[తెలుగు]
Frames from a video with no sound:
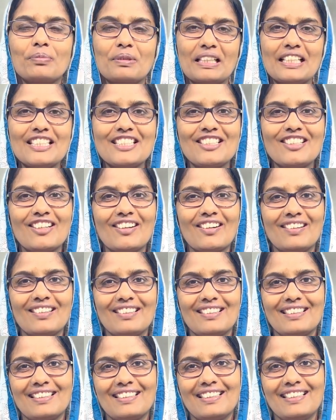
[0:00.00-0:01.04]
ప్రైజ్ ది
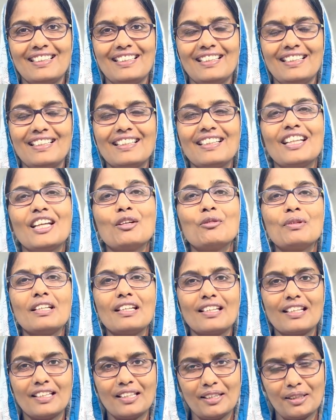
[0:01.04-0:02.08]
లార్డ్
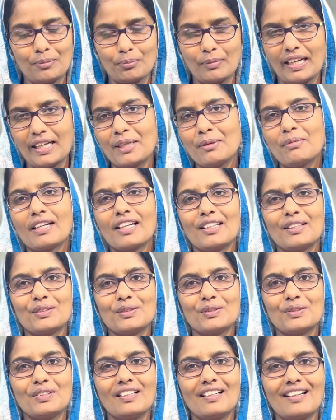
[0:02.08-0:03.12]
దేవునికి మహిమ
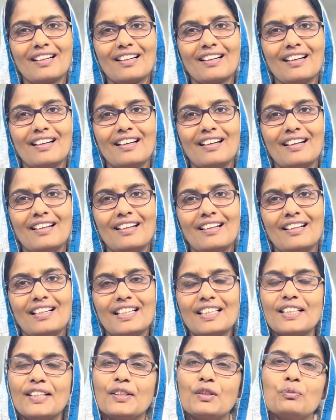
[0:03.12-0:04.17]
కలుగునుగాక
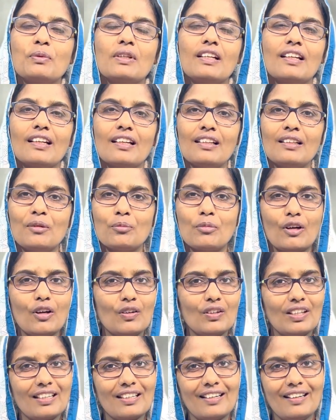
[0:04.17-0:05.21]
దేవుని బిడ్లారా
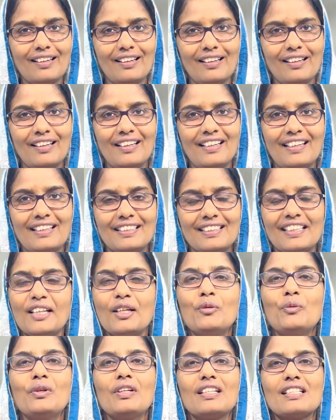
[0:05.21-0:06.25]
బాగున్నారా
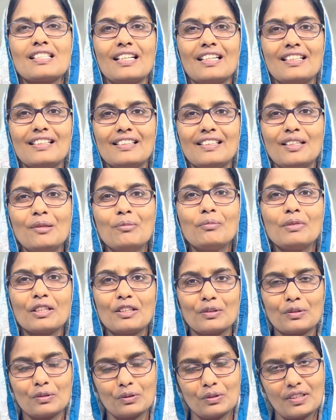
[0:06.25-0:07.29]
దేవుని సన్నిధి
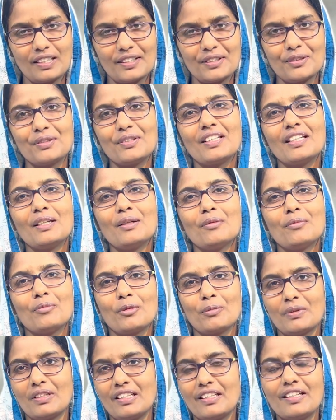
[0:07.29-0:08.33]
మీకు తోడై ఉండి
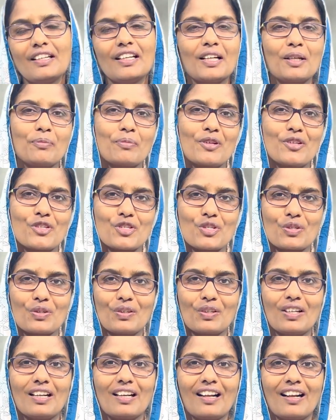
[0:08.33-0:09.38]
మిమ్మల్ని
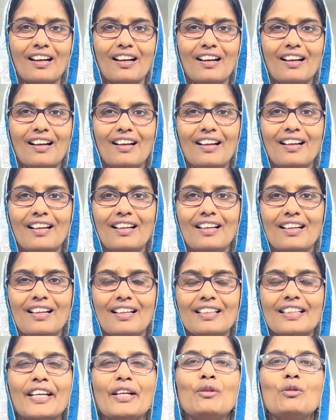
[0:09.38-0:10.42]
నడిపించునుగాక
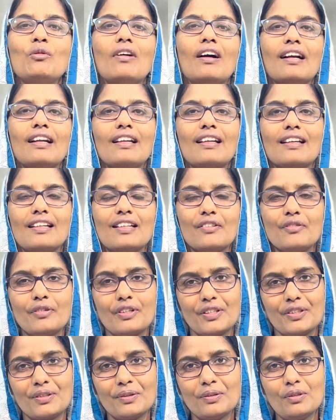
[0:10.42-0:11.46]
దేవుని వాక్యాన్ని
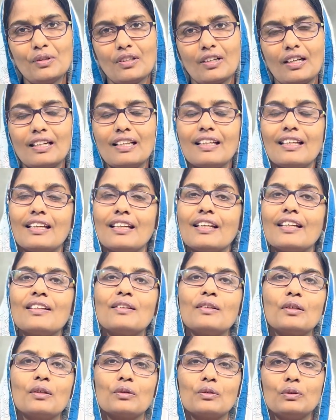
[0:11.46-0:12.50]
వింటూ
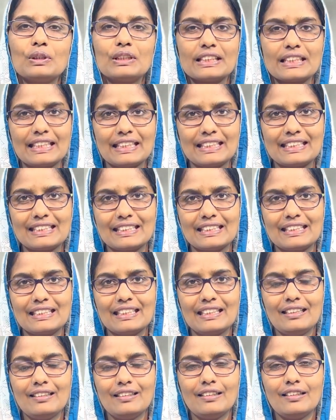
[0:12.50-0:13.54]
అనేకులకు షేర్ చేయండి